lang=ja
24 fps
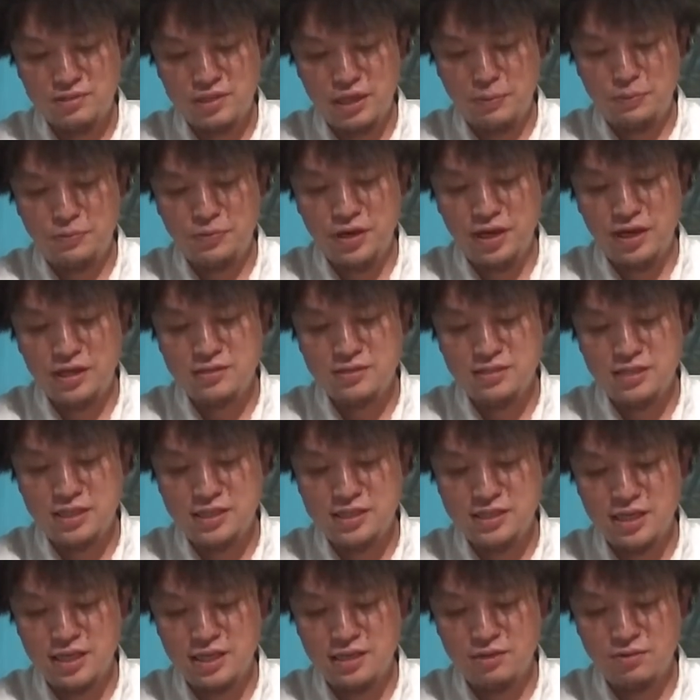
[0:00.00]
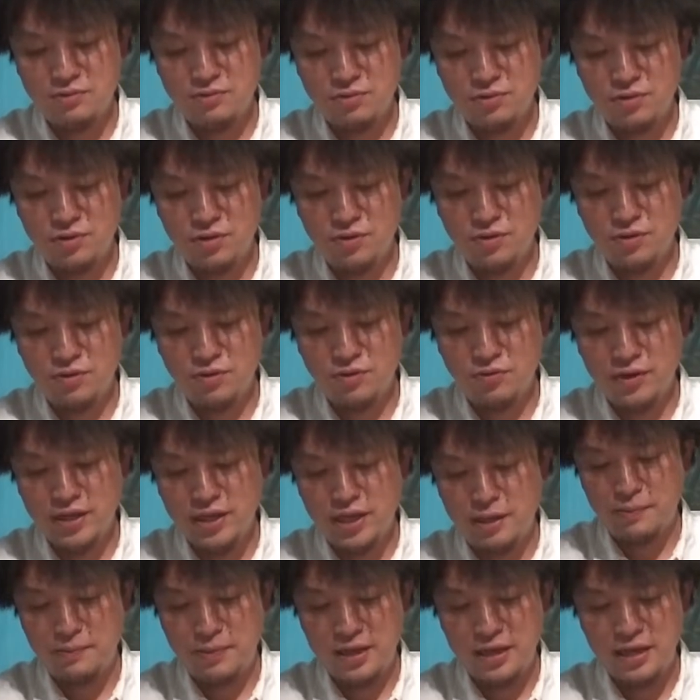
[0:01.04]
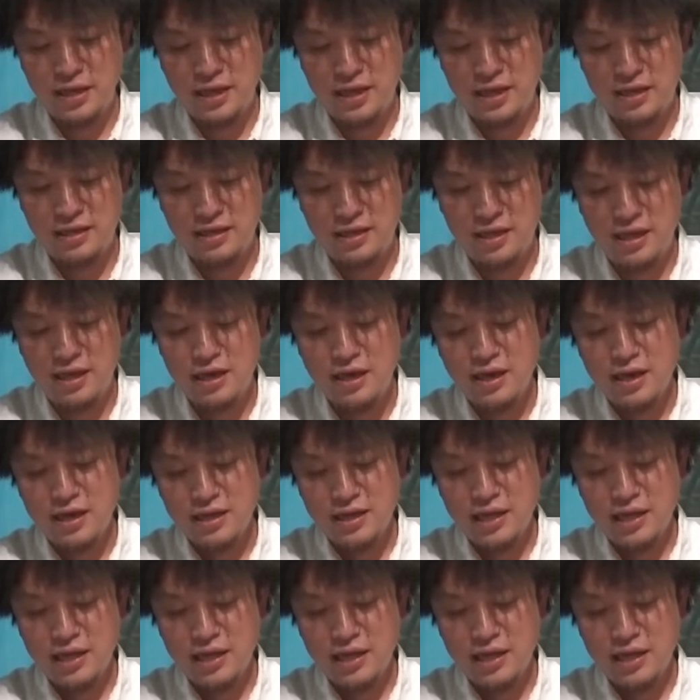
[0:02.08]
サプライズで仕掛けることはまにあって、